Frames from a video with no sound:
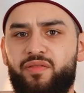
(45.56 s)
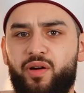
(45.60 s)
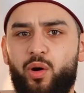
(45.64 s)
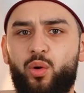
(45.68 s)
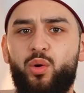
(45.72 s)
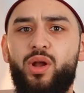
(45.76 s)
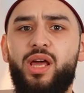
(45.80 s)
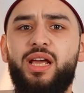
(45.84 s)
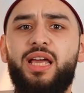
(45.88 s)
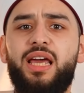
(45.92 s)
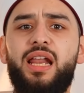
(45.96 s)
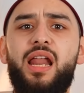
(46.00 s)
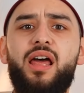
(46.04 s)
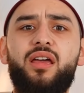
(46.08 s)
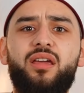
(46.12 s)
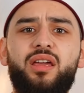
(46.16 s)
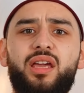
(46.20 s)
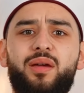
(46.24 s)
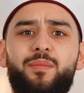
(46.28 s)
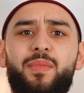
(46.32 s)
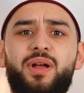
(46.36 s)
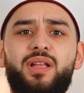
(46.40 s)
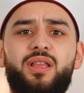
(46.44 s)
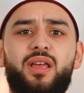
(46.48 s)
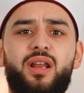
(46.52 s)
فهناك لا
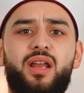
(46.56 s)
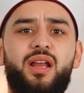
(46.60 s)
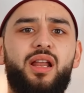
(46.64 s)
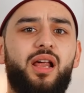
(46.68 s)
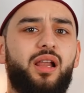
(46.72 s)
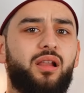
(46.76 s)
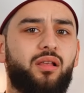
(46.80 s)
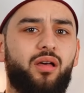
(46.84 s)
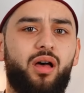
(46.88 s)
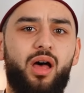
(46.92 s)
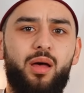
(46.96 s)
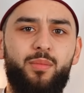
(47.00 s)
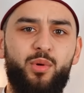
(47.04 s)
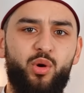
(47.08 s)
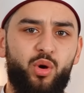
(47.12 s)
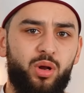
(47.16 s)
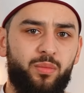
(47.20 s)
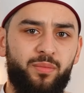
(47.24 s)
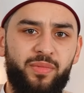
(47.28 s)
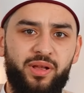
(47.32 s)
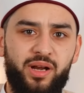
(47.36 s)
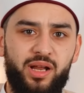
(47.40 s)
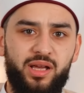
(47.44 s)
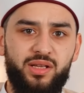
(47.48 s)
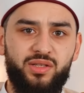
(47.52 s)
قيمة للألقاب
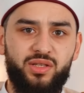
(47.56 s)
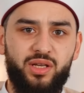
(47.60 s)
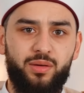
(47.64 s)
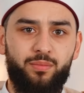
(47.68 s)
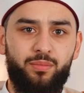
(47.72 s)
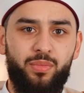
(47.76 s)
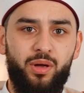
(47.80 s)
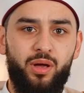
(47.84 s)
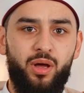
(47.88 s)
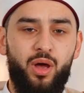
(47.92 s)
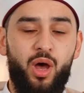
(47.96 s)
والمناصب